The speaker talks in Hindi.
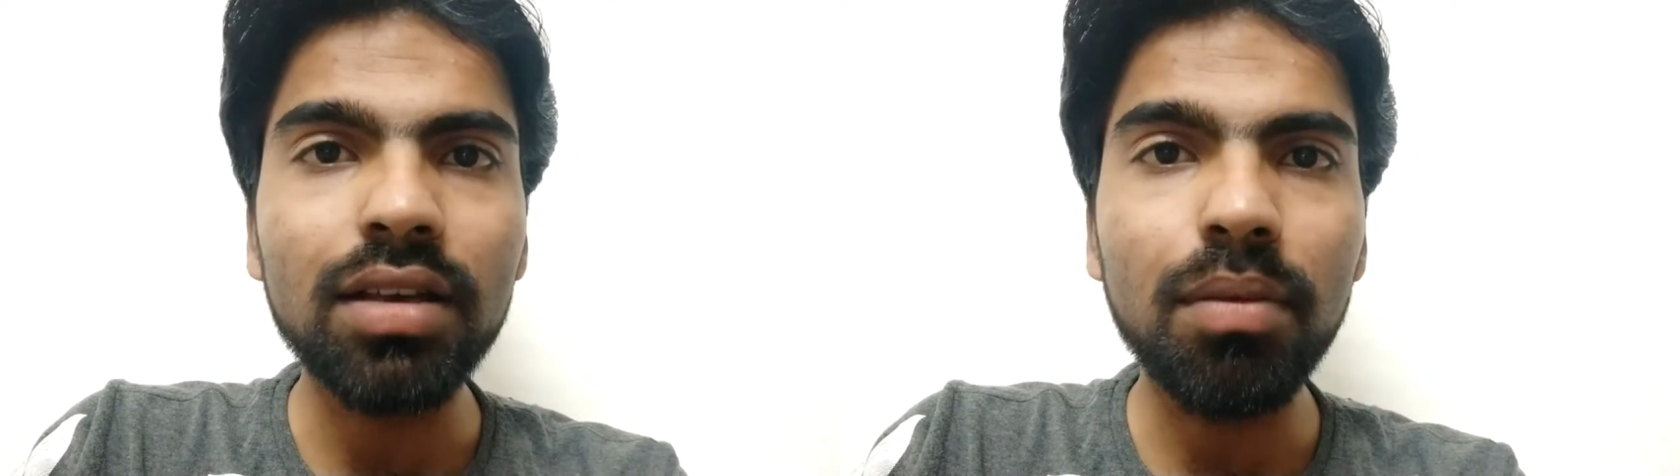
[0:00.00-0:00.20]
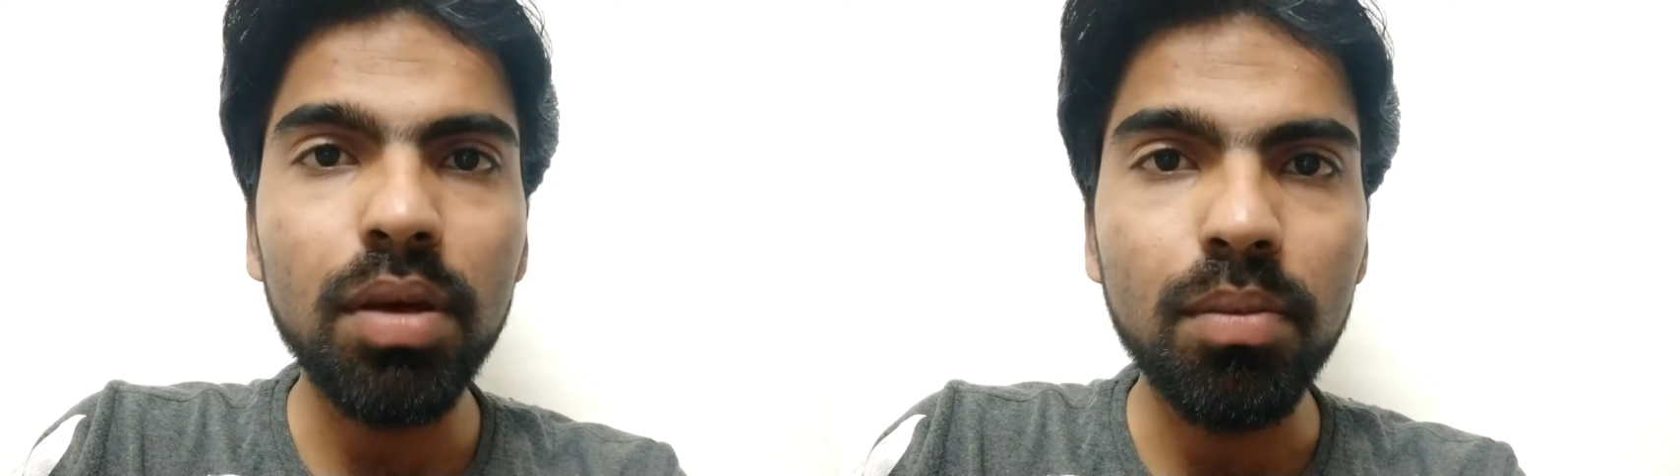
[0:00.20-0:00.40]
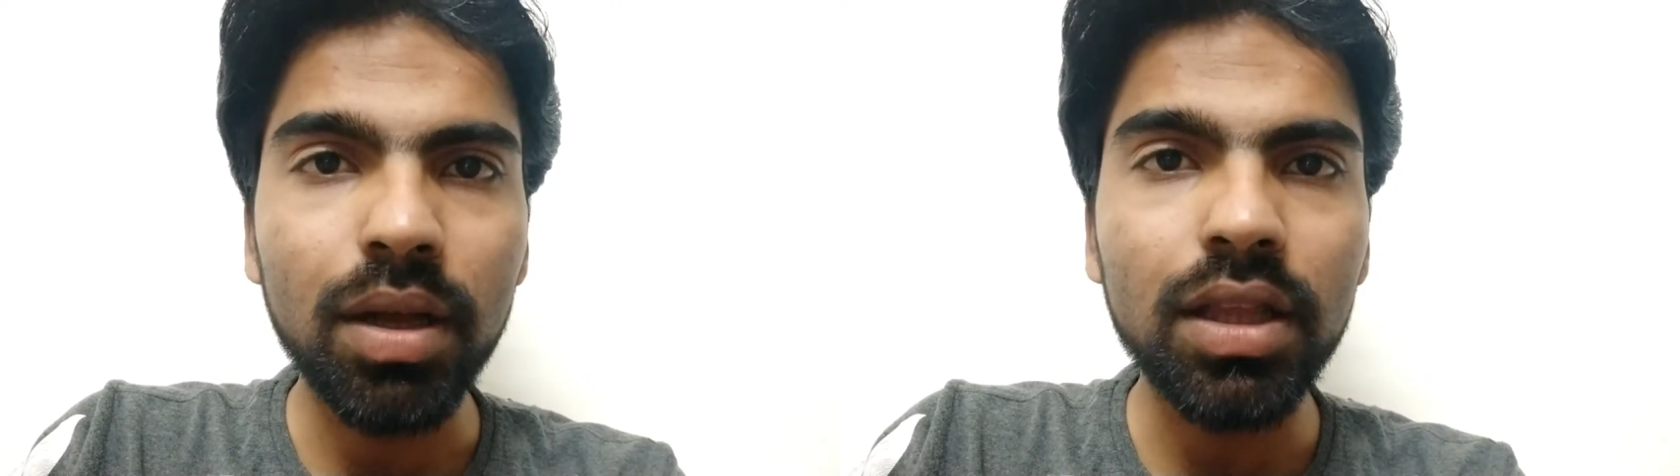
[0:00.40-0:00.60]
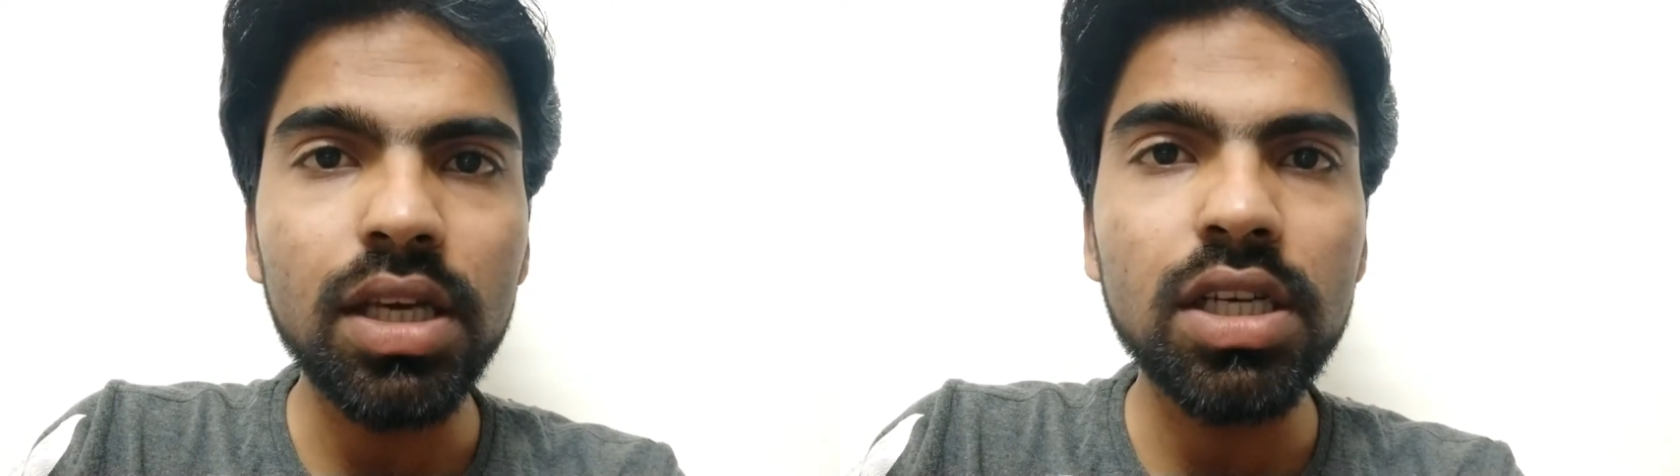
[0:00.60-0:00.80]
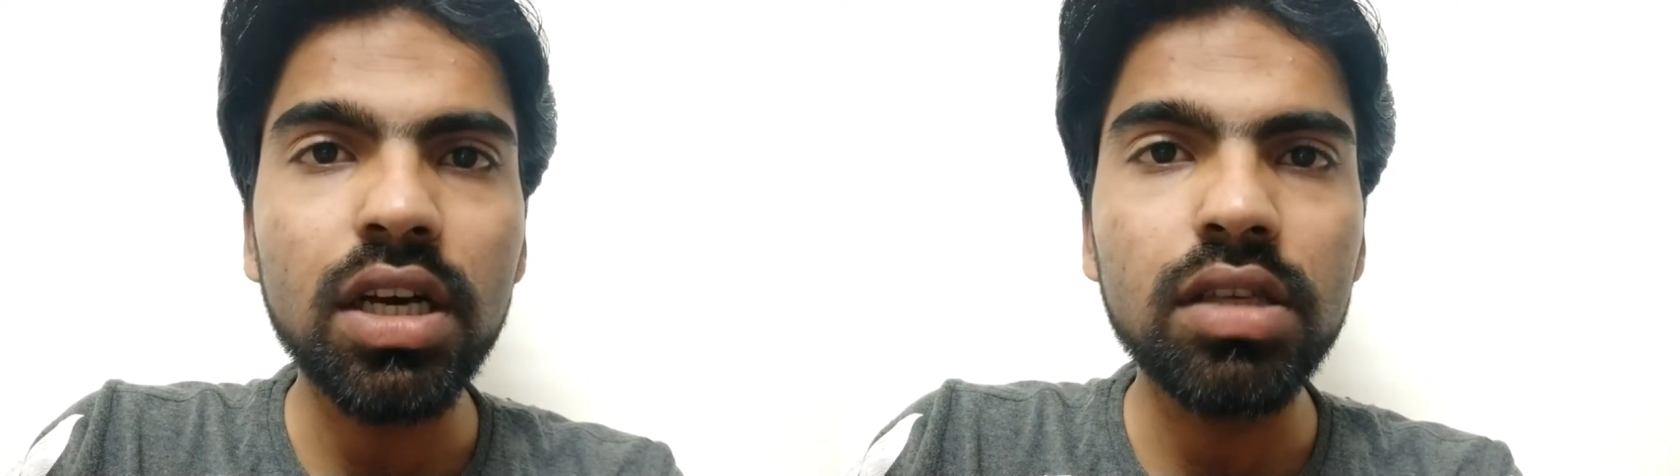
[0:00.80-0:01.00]
सा भी मत
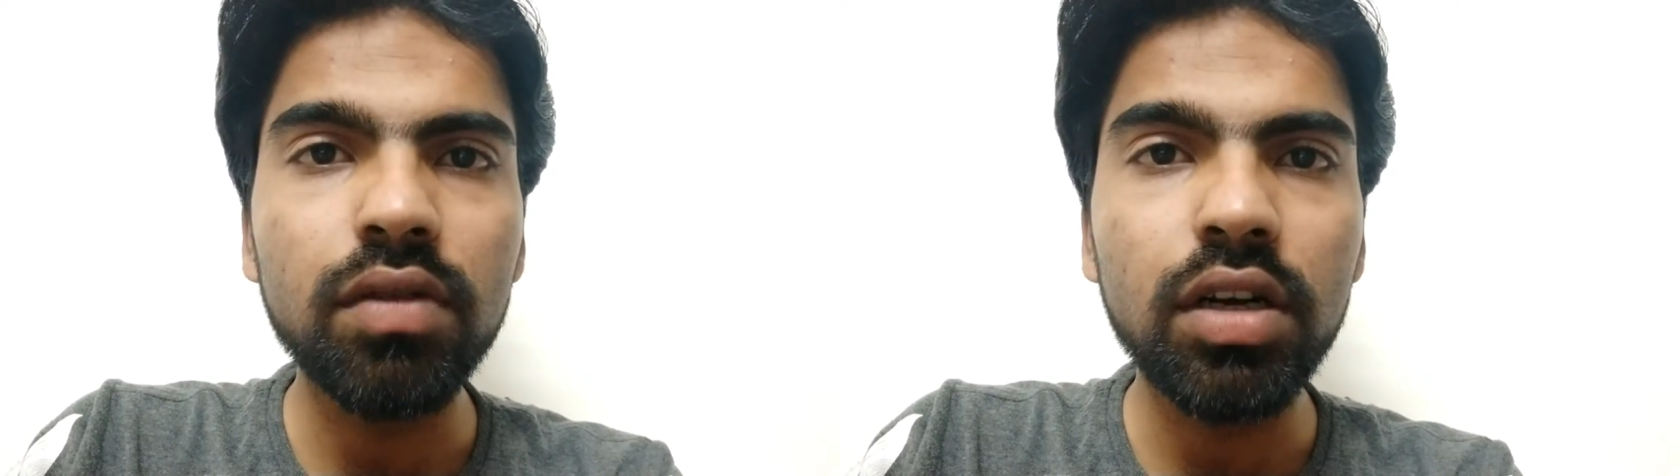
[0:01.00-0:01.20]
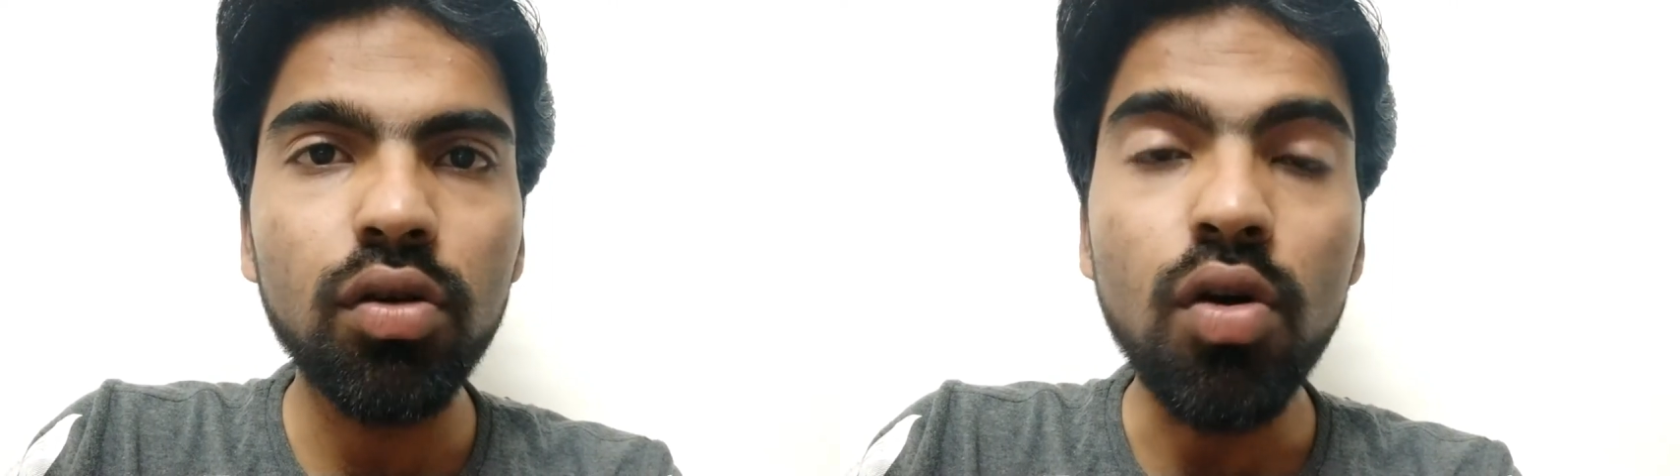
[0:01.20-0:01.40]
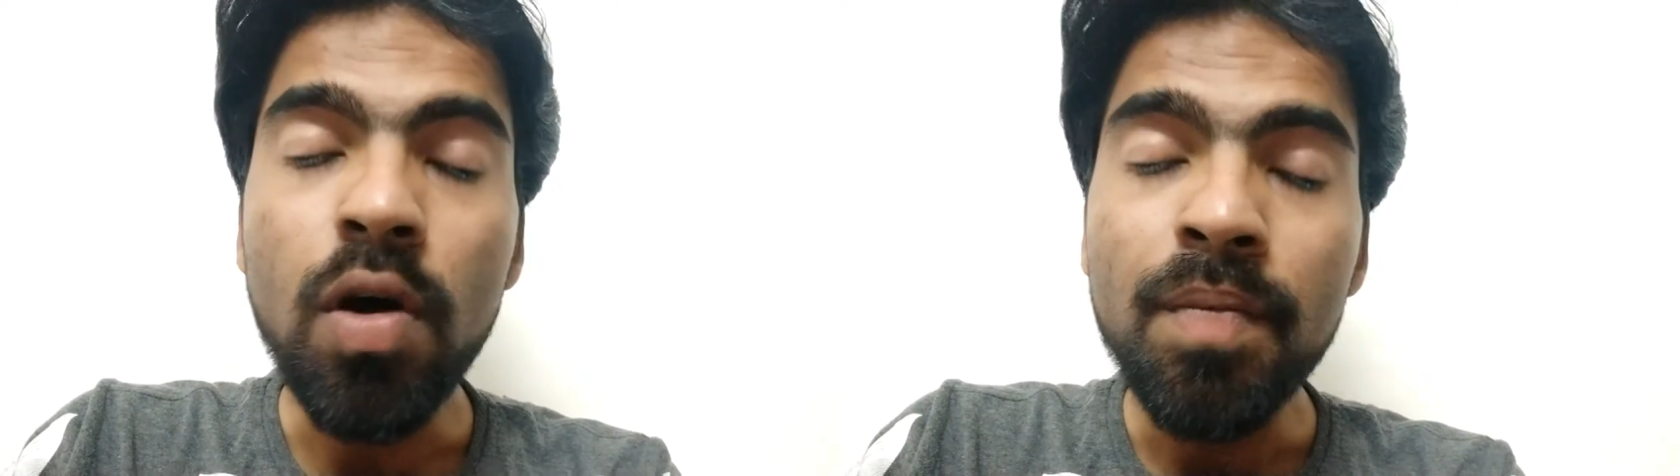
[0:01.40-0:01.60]
कीजिएगा इस वीडियो को